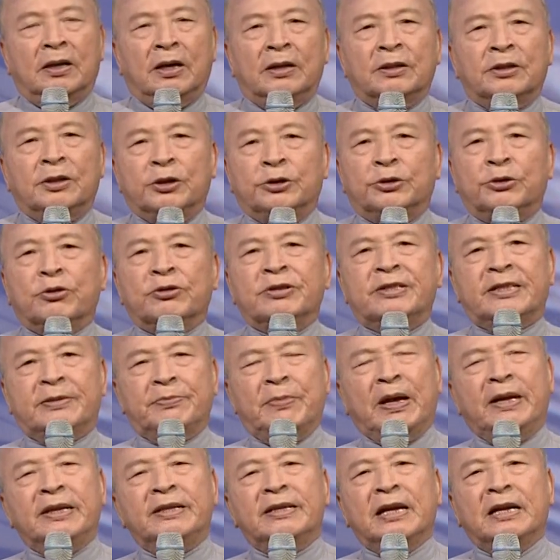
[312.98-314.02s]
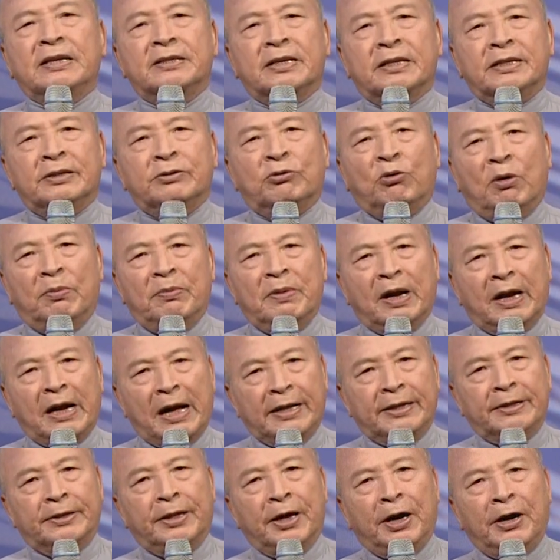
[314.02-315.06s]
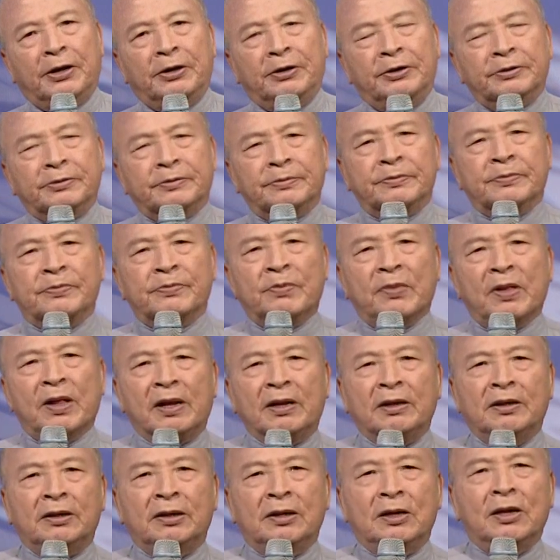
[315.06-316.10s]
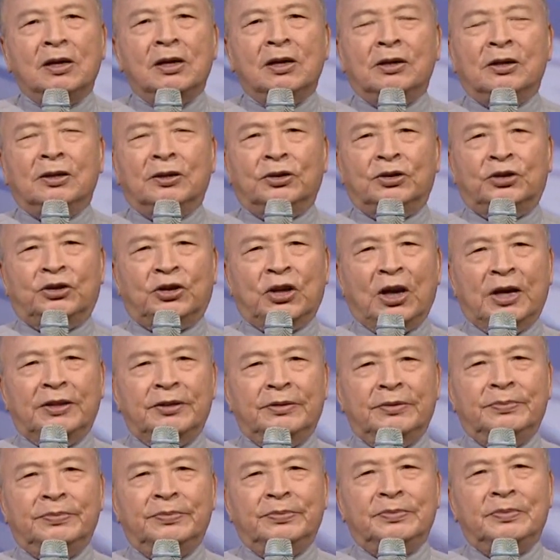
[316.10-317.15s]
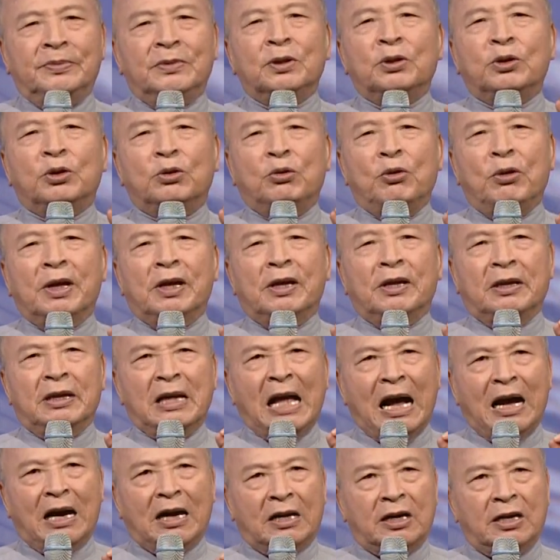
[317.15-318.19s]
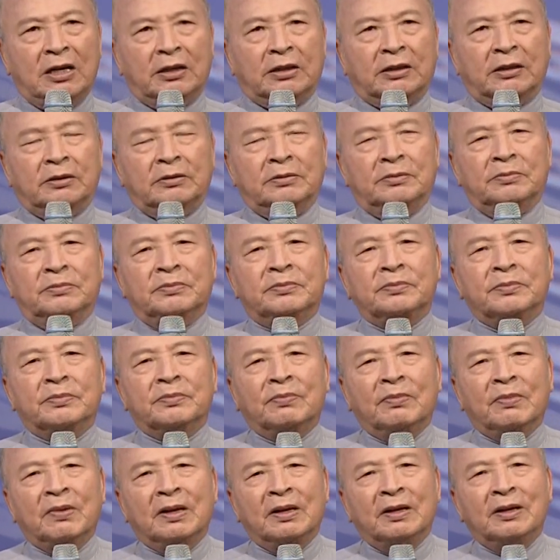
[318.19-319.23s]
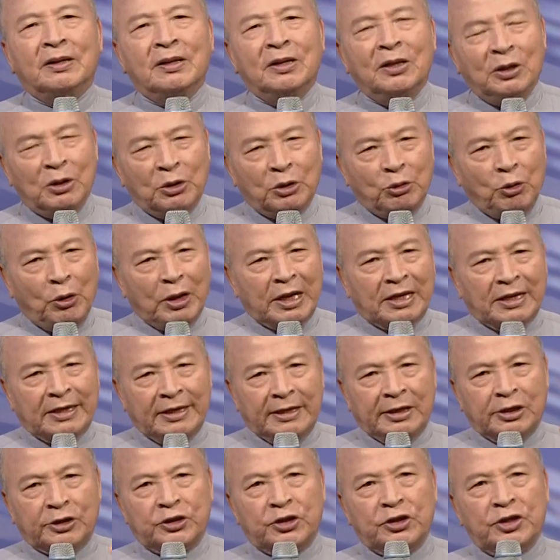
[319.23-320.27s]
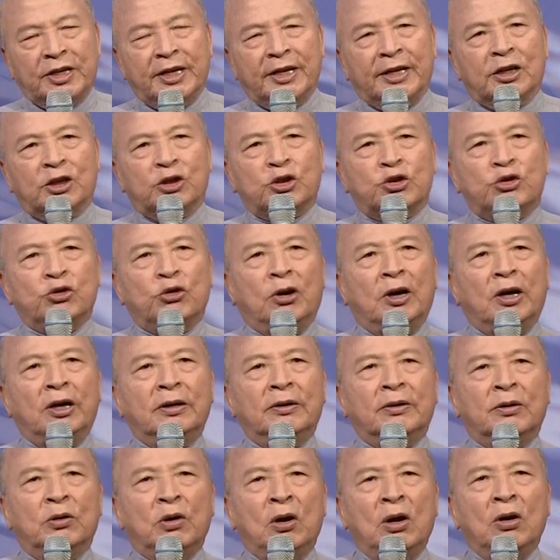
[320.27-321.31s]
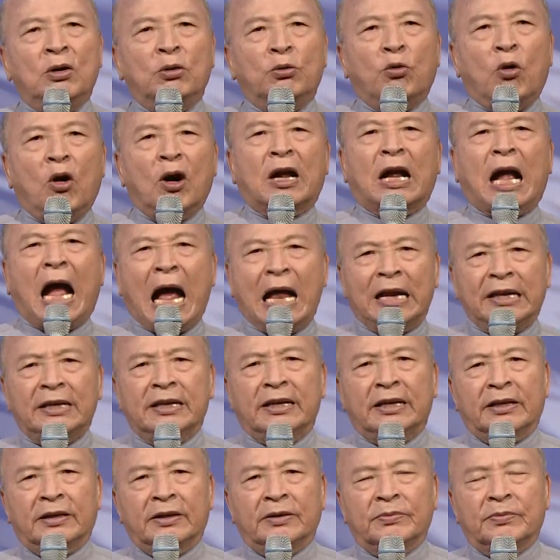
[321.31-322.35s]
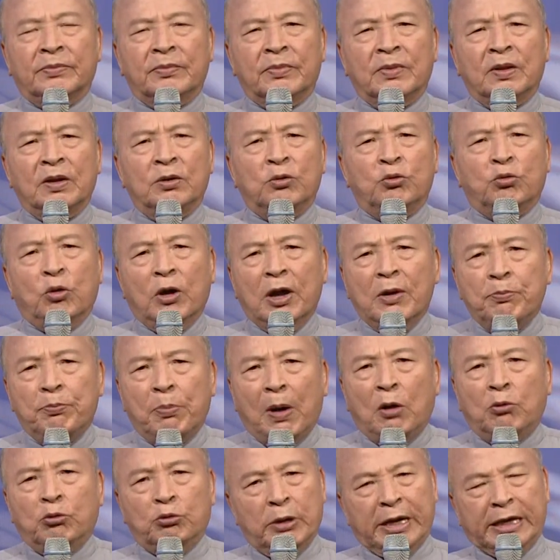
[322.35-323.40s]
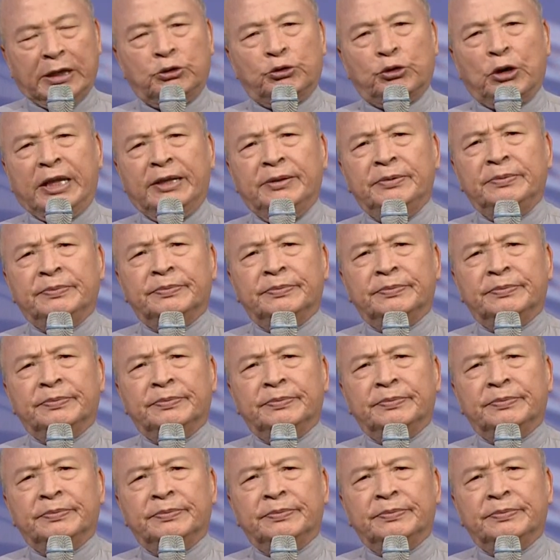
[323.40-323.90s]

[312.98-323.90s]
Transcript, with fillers: 弟兄姊妹，在这里我们看到神对雅各、对以色列说。我看你为宝为尊。